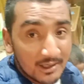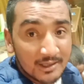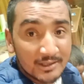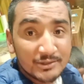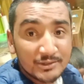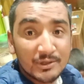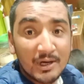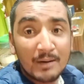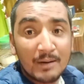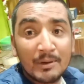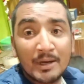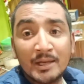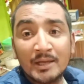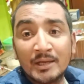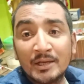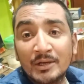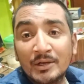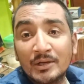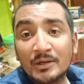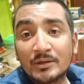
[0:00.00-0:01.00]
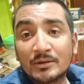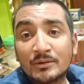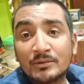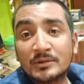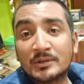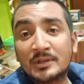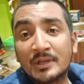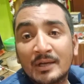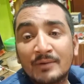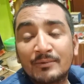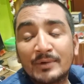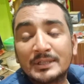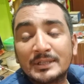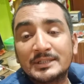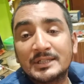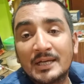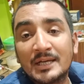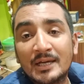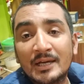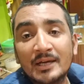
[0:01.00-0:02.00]
जो हमारे कुत्ते के
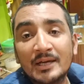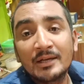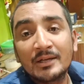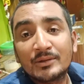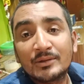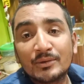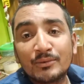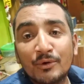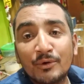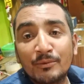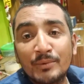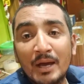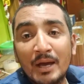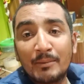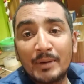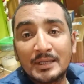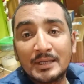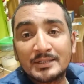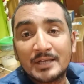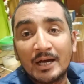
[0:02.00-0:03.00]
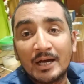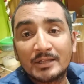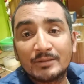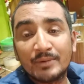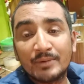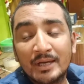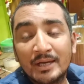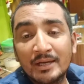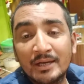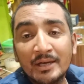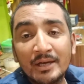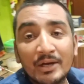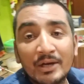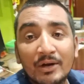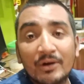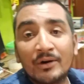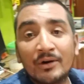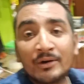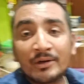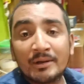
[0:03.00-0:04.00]
बच्चे हैं तो वो भी हमारे साथ में हैं
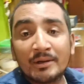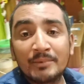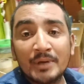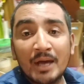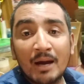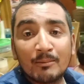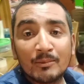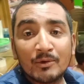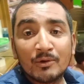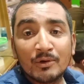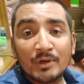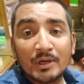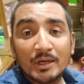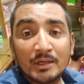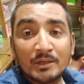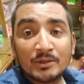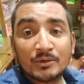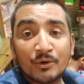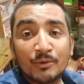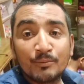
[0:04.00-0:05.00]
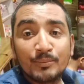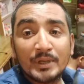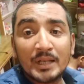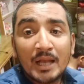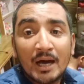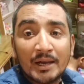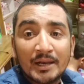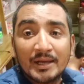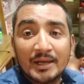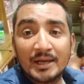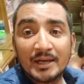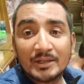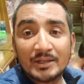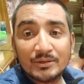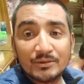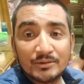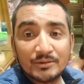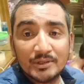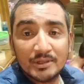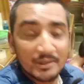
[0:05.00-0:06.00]
और अभी हम लोग इनको पिला रहे हैं
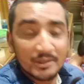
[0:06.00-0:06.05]
दूध